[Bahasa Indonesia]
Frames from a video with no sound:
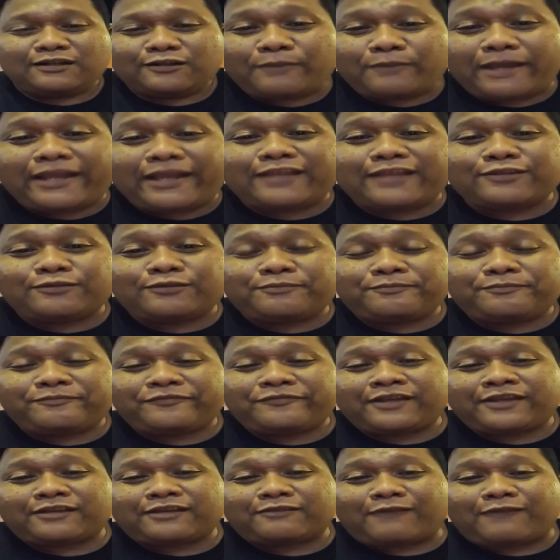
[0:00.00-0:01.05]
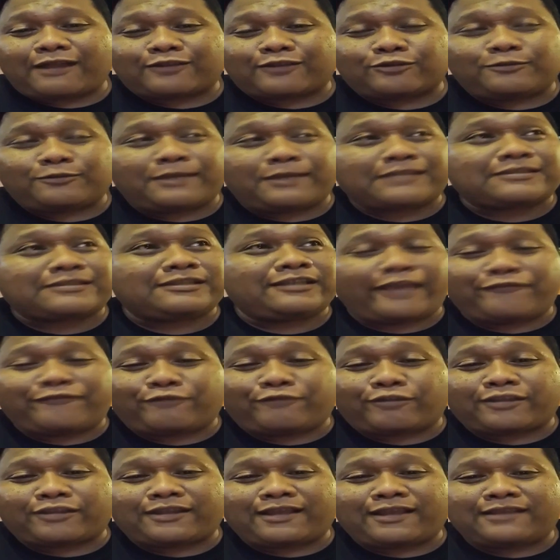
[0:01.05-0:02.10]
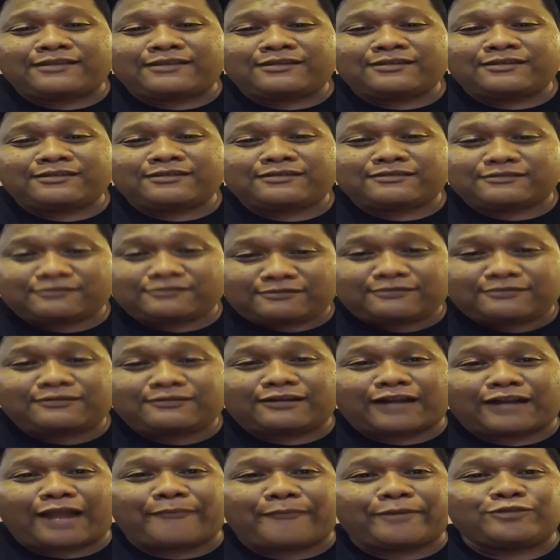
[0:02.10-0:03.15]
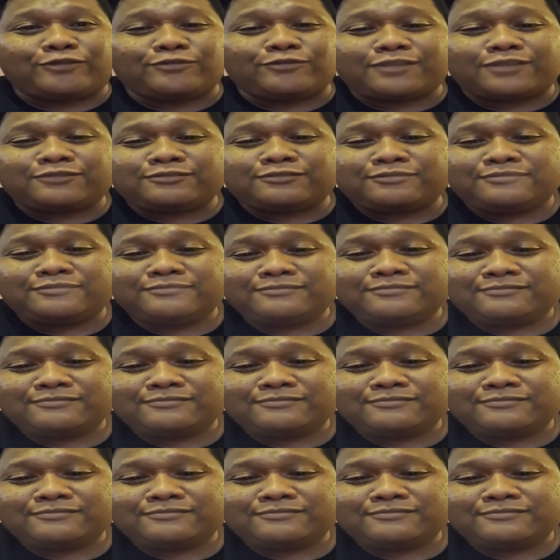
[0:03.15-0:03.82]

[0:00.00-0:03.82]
Lumayan tuh Vick, waktu masih euforianya rame juga tuh.